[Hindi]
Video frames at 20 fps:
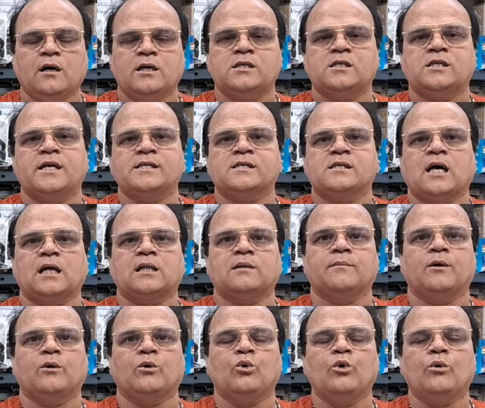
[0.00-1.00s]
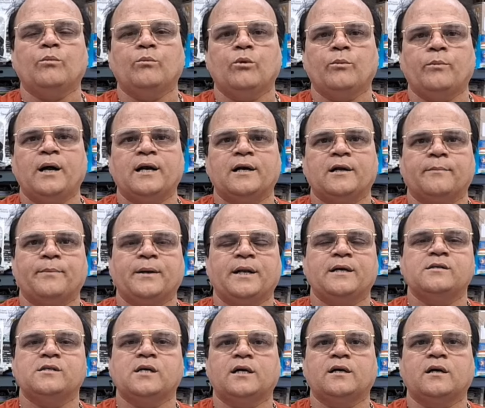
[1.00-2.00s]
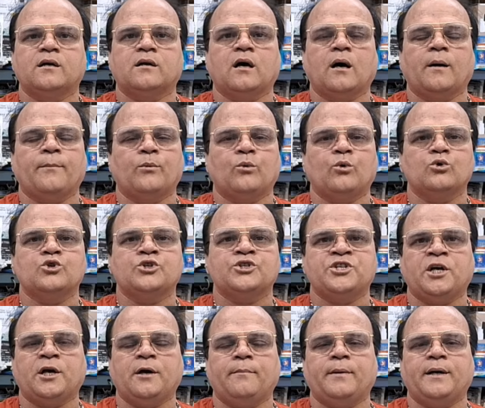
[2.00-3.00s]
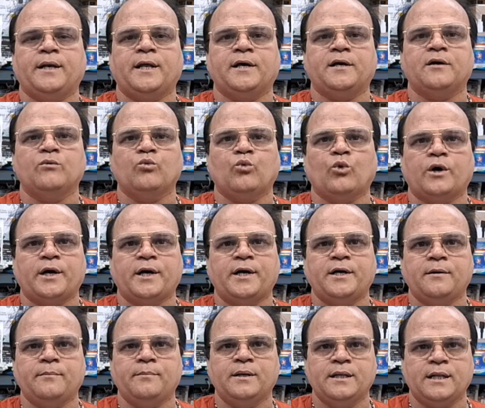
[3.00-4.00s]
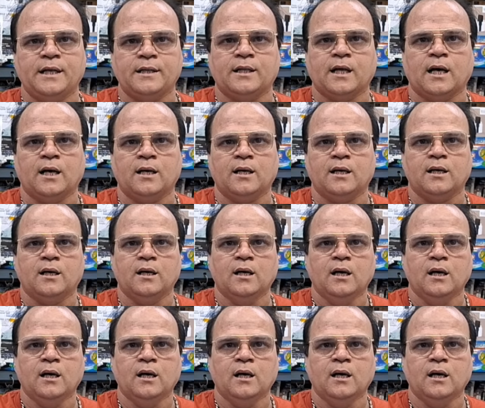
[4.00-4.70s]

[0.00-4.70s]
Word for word: इसके साथ में ओम मोबाइल रिपेयरिंग सेंटर आपको छः महीने की वारंटी भी देता है